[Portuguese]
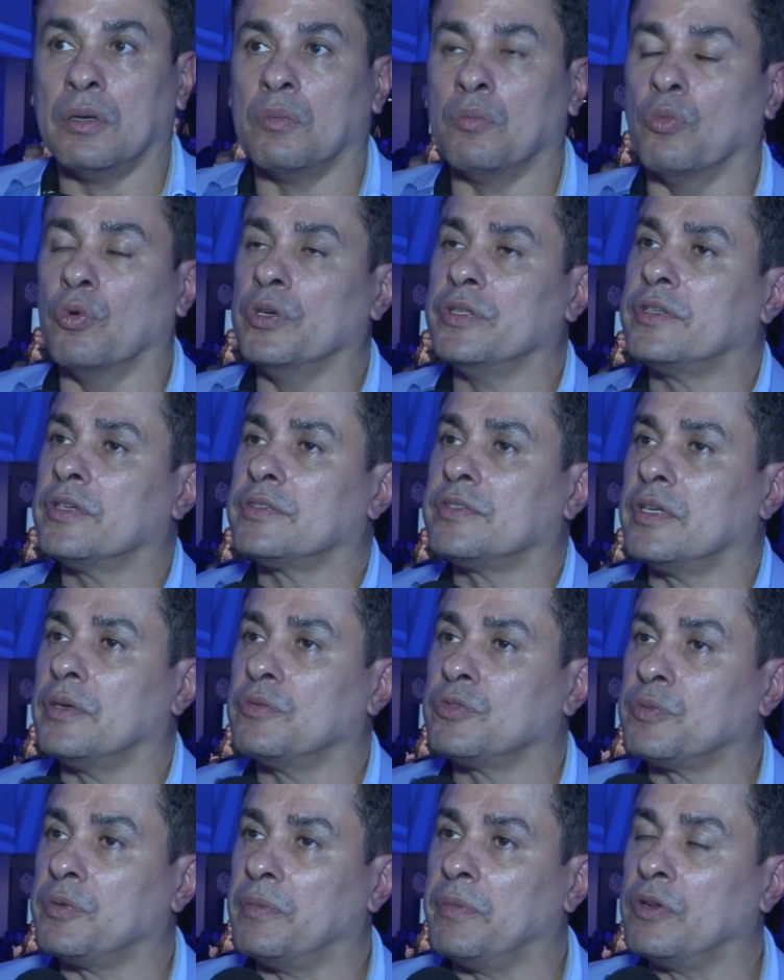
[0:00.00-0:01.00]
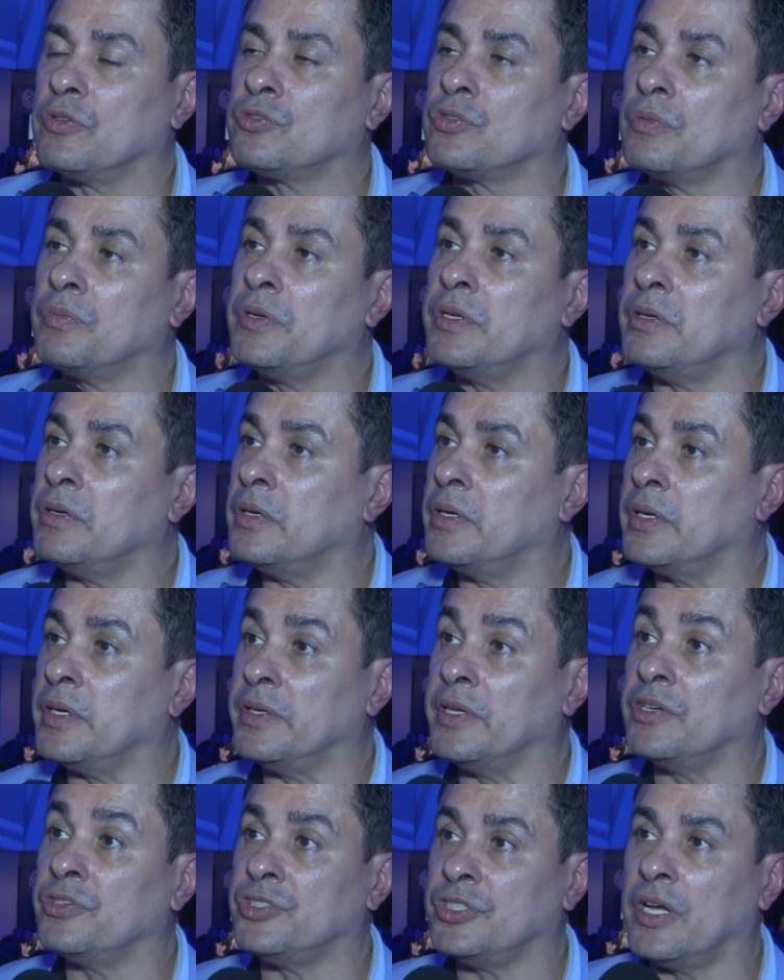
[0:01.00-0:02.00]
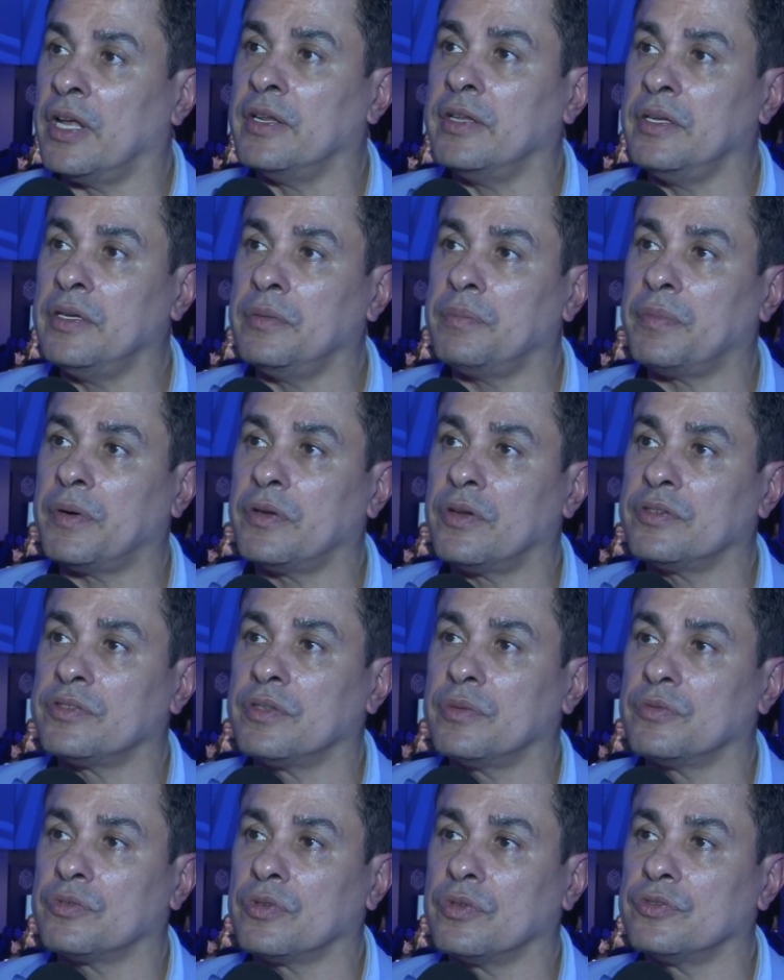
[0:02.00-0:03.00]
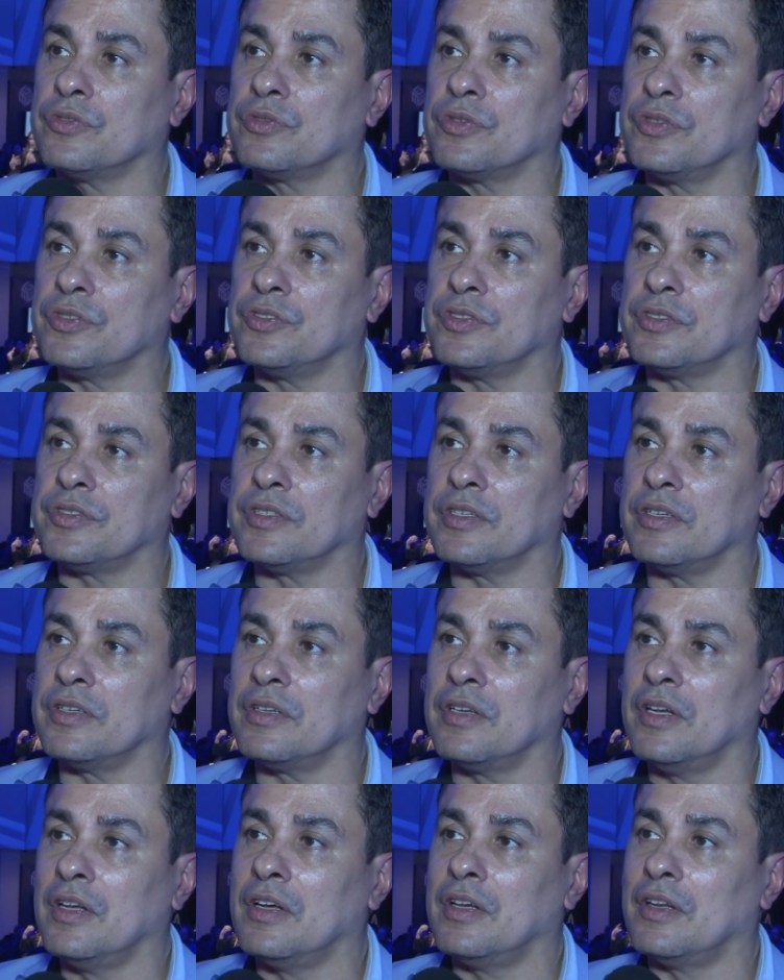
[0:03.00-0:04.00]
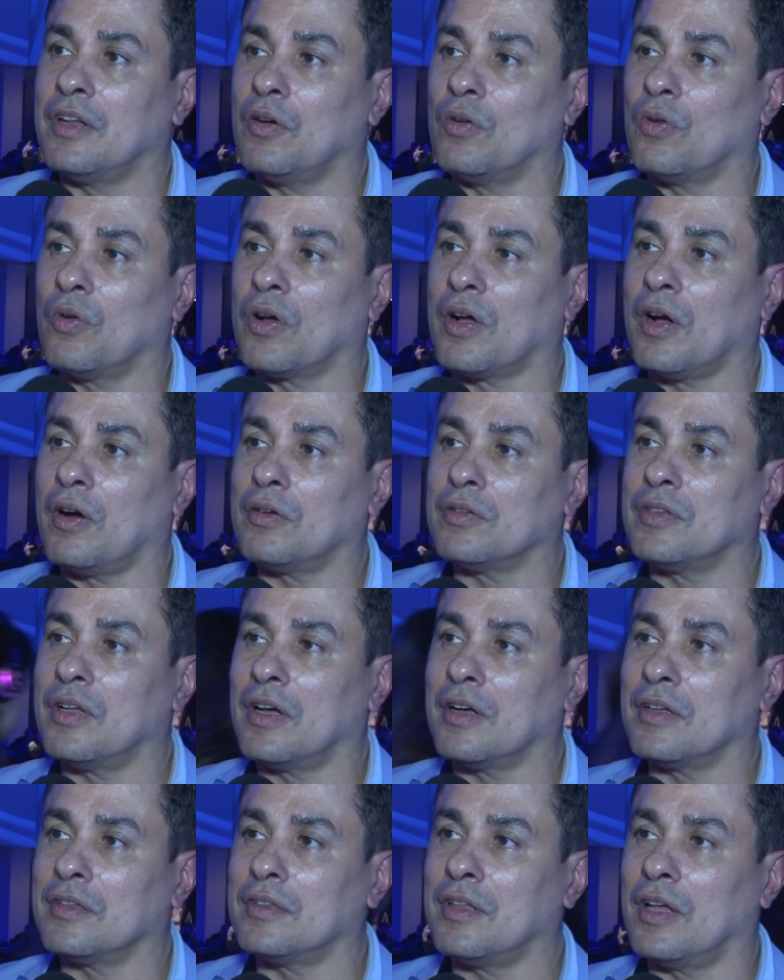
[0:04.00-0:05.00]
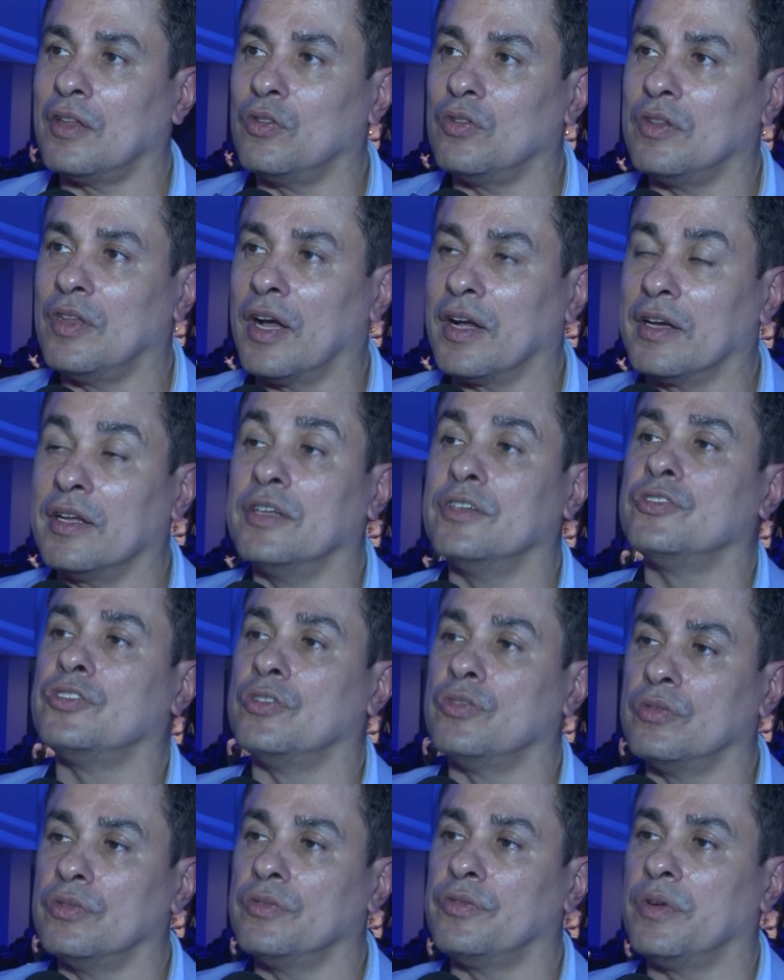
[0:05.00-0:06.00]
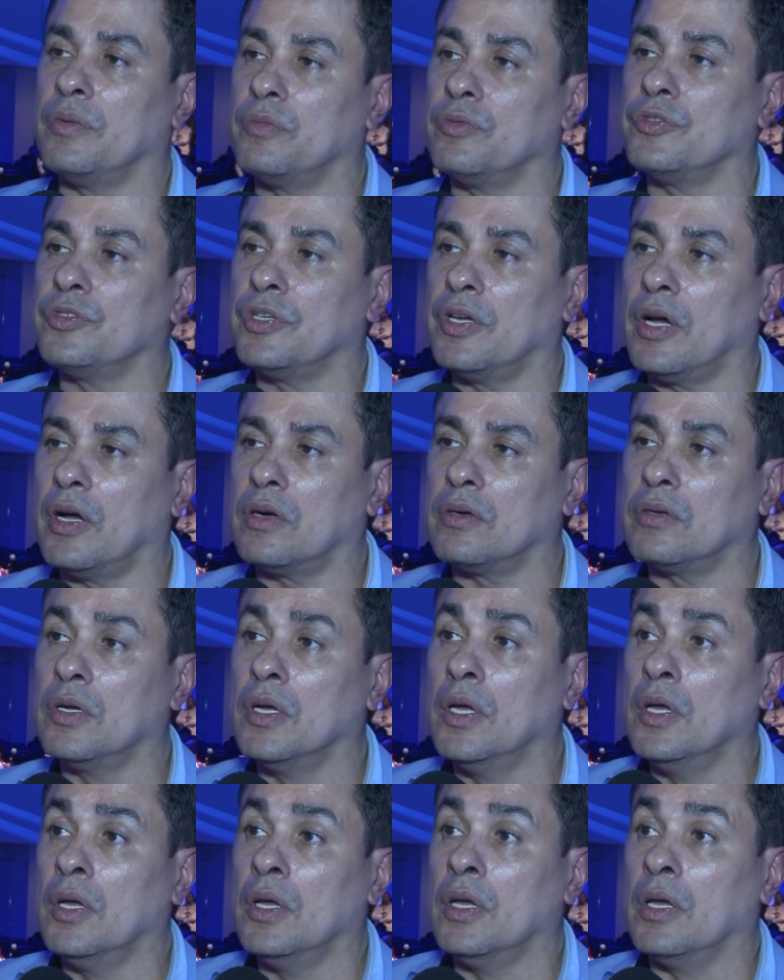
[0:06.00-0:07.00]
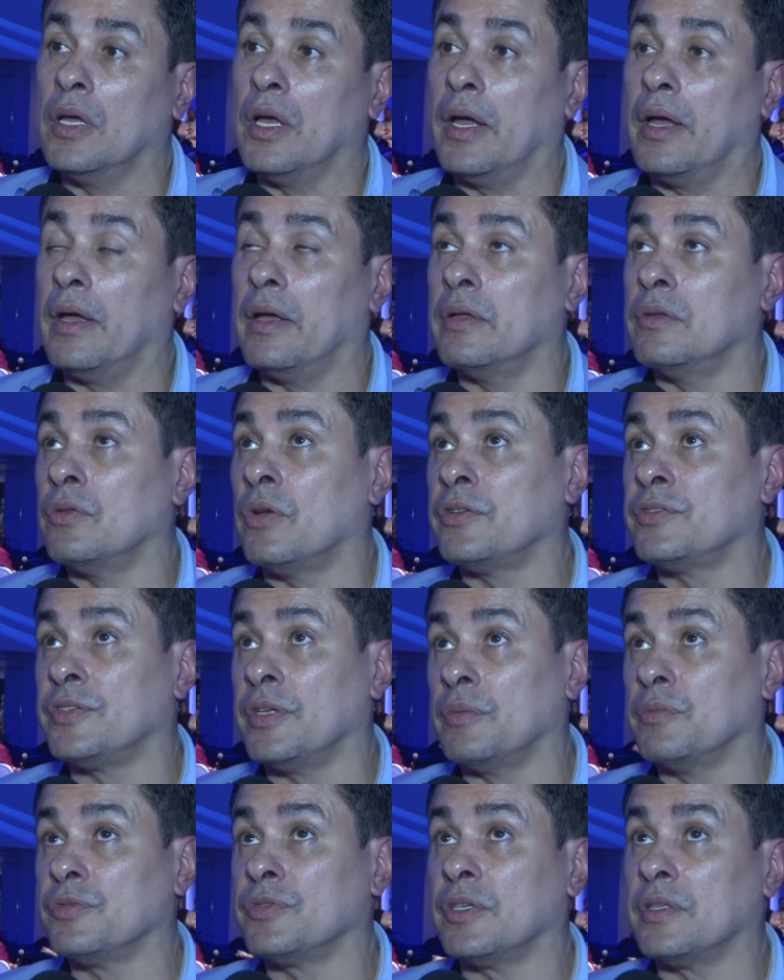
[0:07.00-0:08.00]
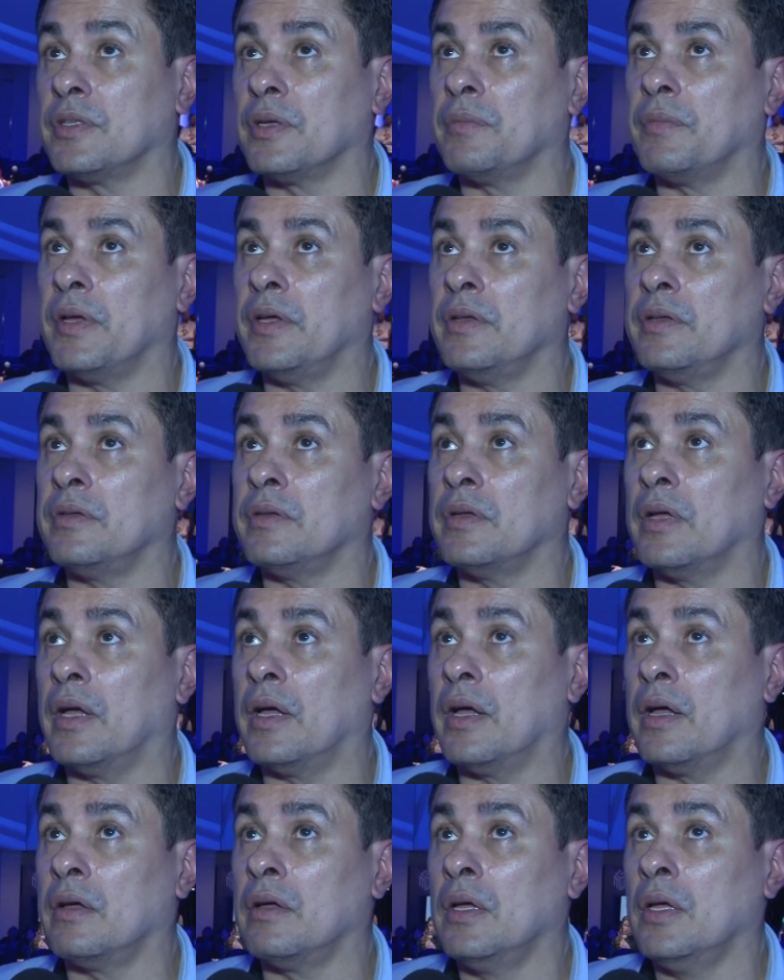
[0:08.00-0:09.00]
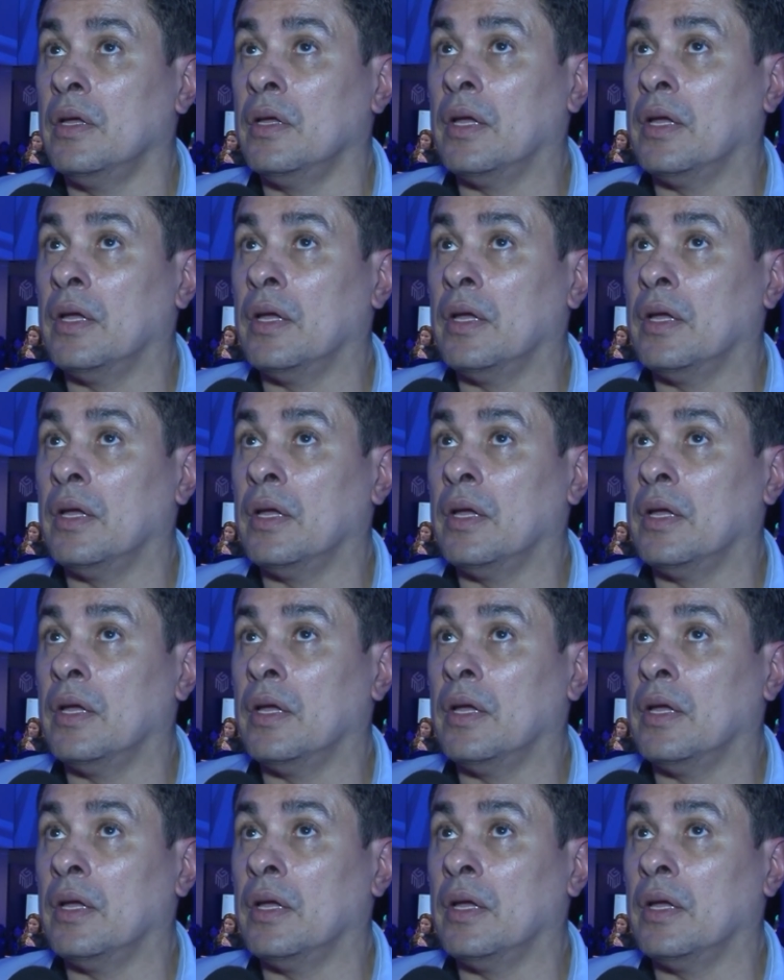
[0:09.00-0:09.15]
Muitas temos, primeiro, sobre energia limpa, nós temos condições de ser né, o local da, da, da, grande nuvem mundial é, nós temos que também é,